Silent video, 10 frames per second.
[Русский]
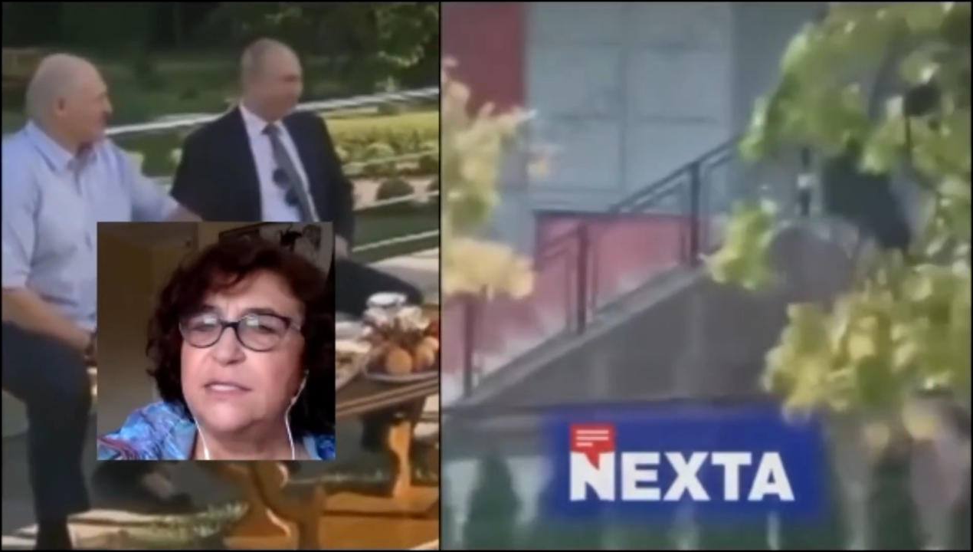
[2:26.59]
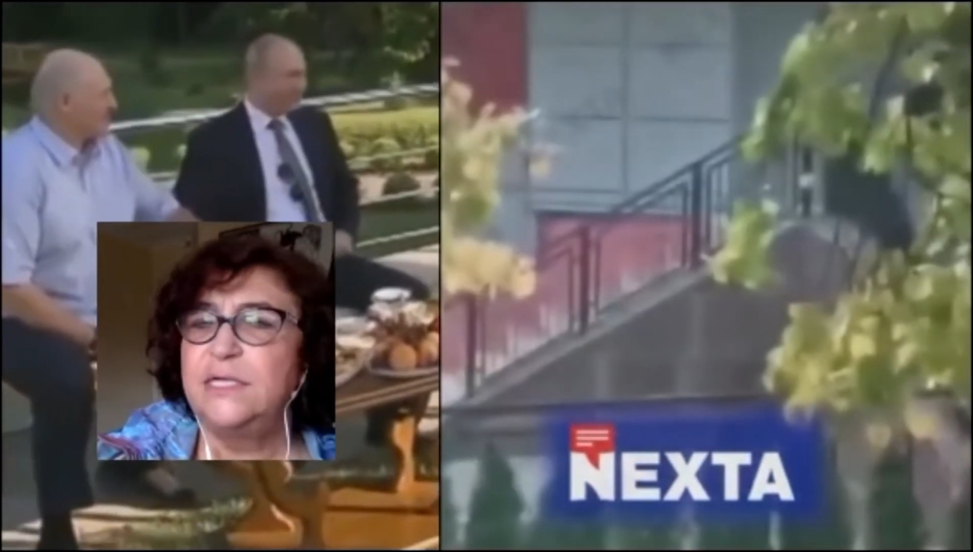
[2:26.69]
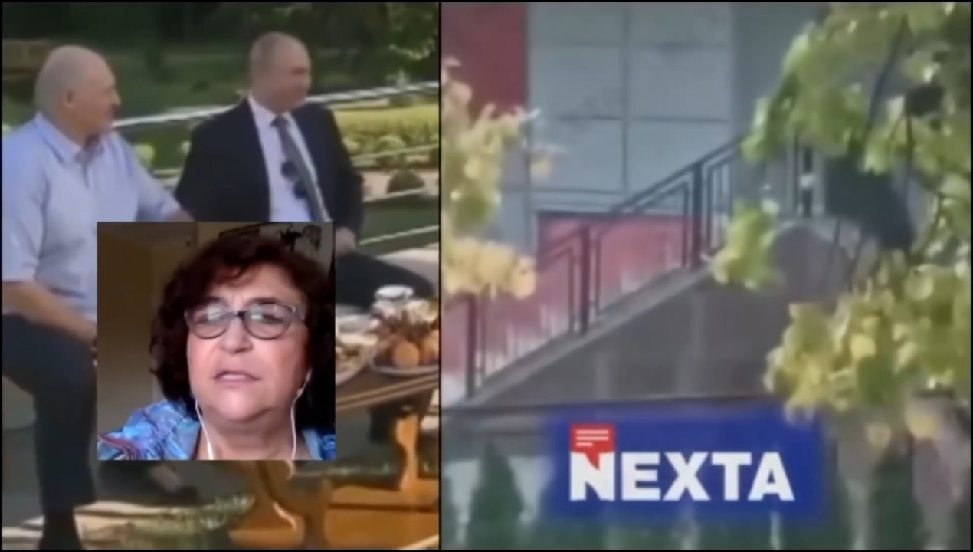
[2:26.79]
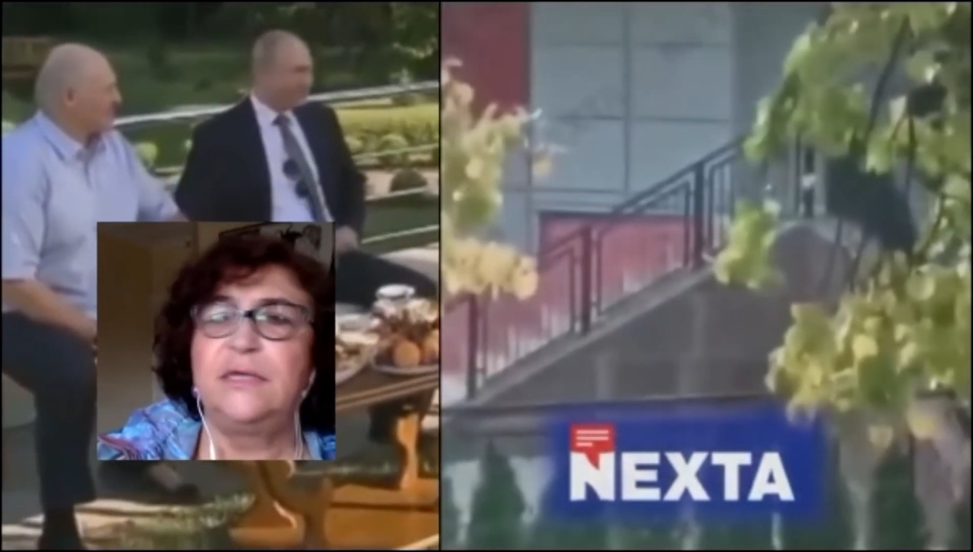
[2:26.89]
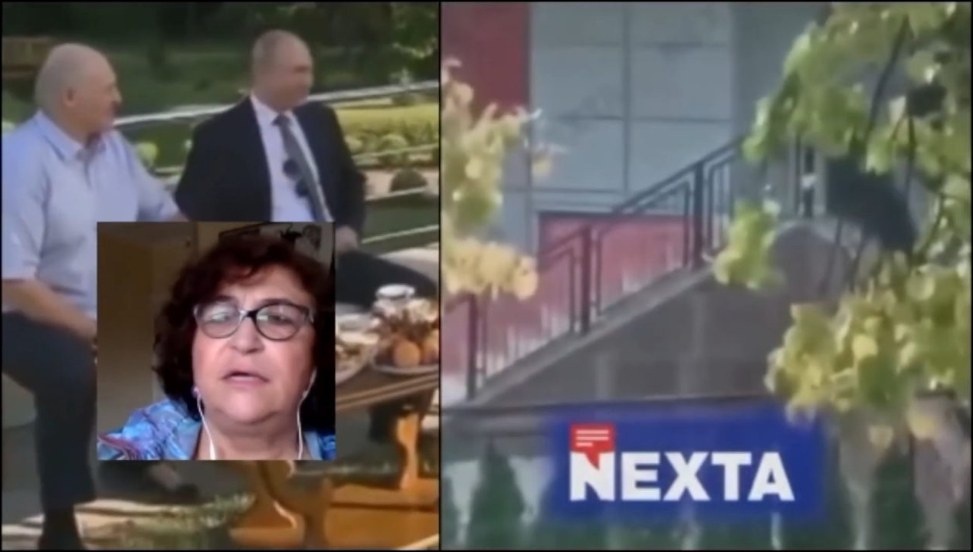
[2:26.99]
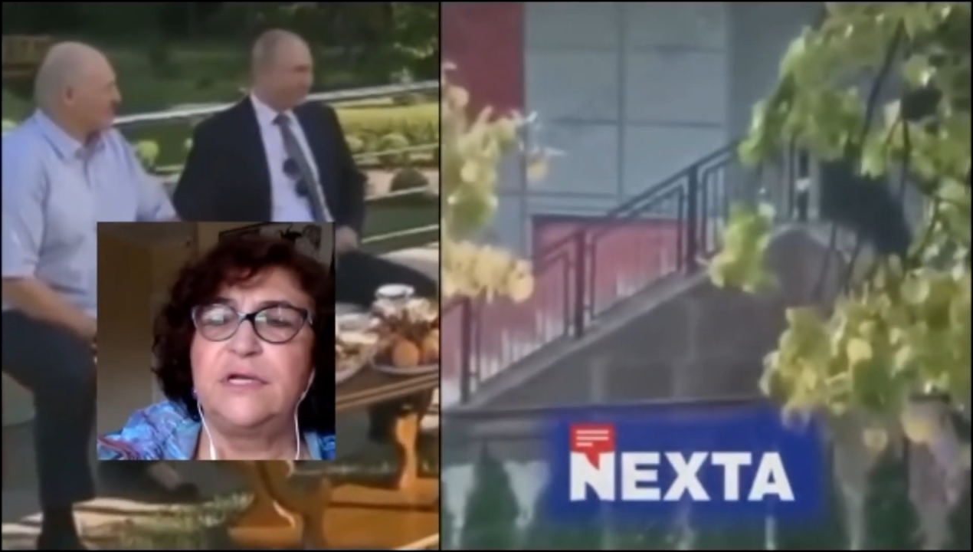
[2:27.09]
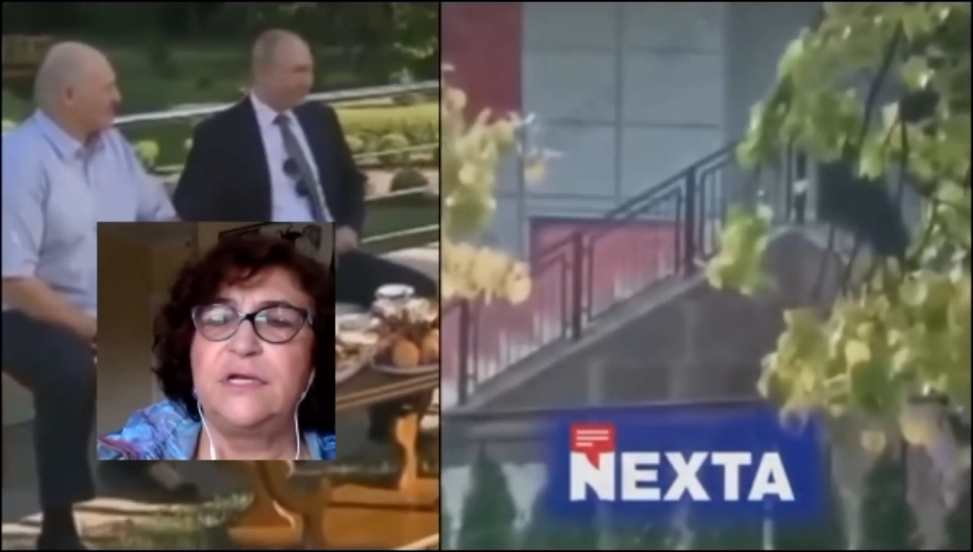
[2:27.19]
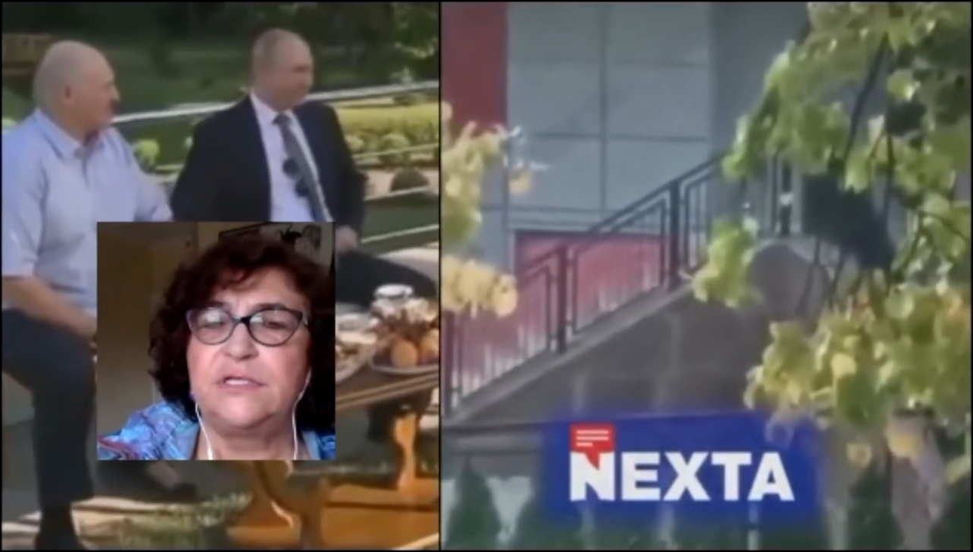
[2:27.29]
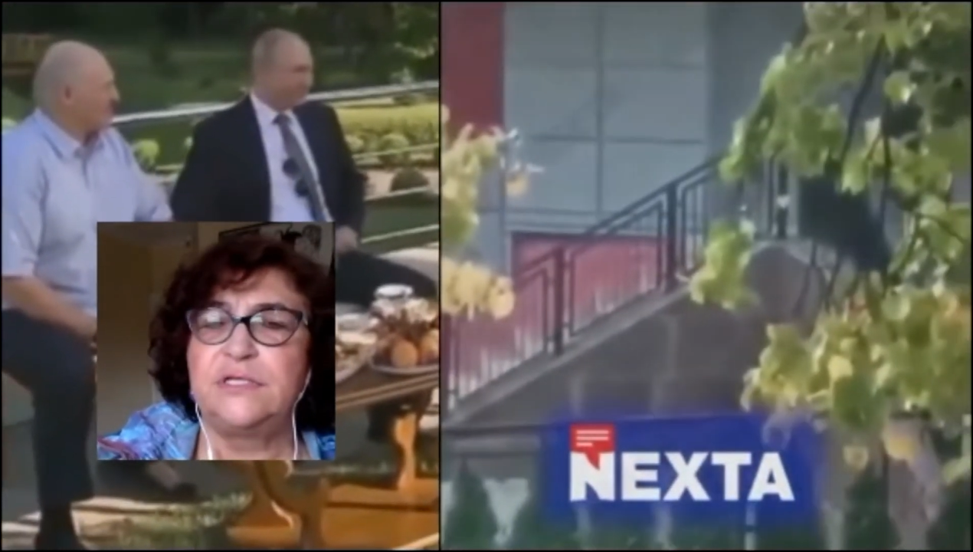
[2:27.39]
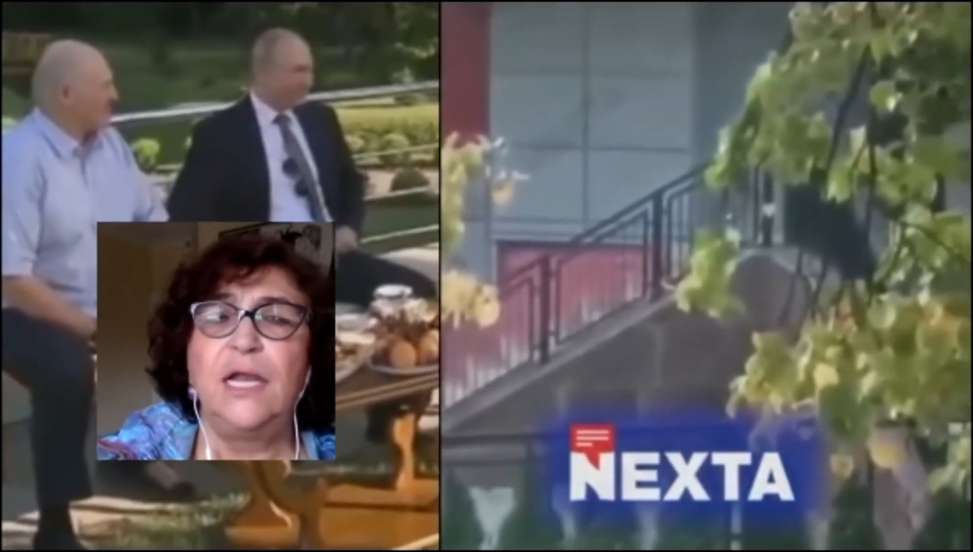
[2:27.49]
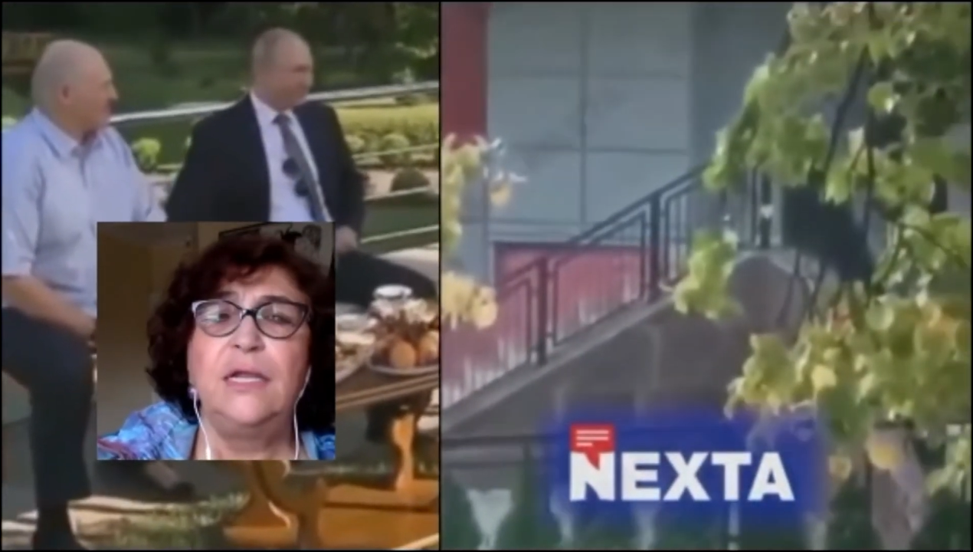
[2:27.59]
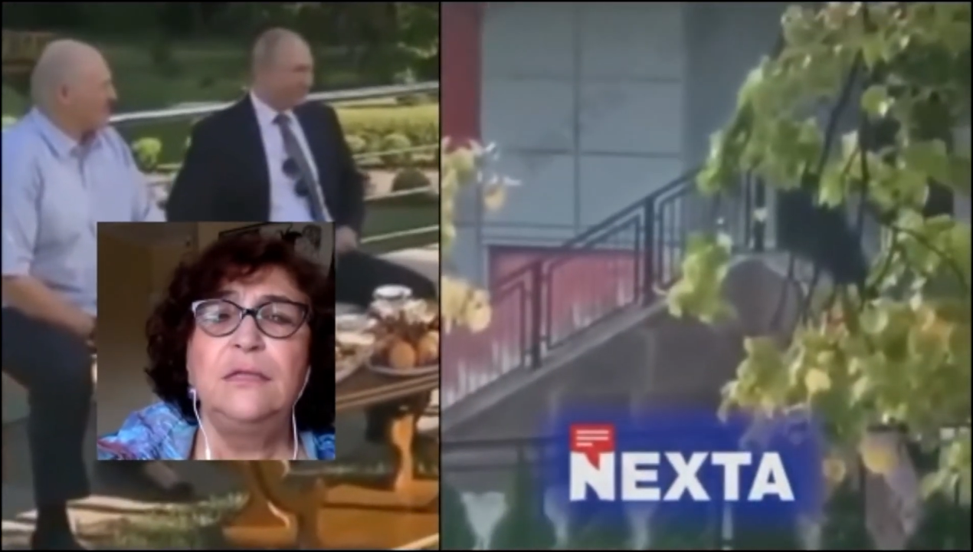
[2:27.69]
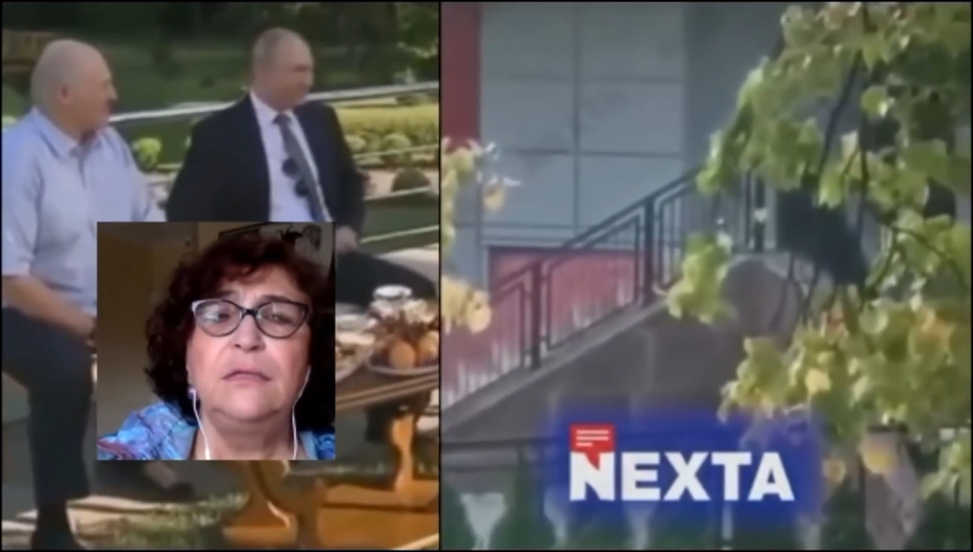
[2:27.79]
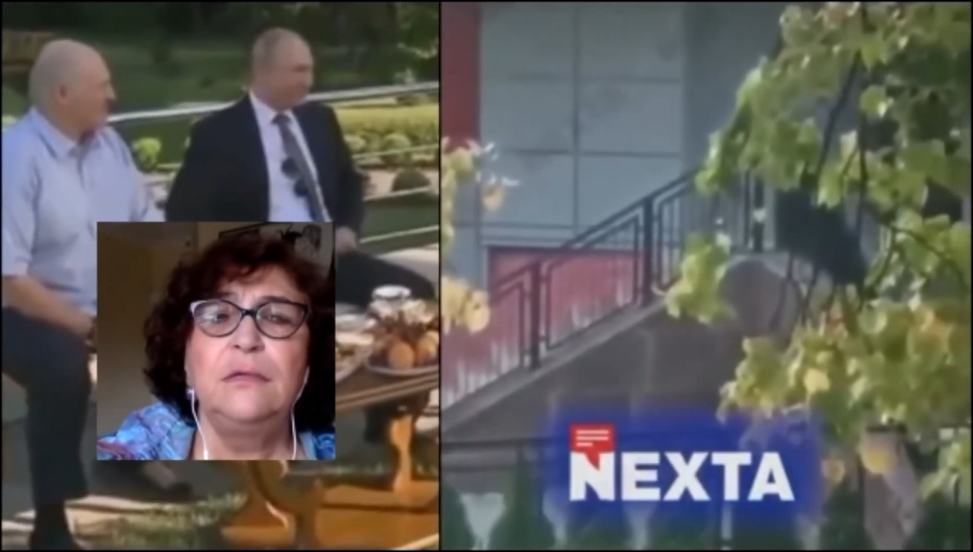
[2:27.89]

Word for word: делал товарищ Сталин,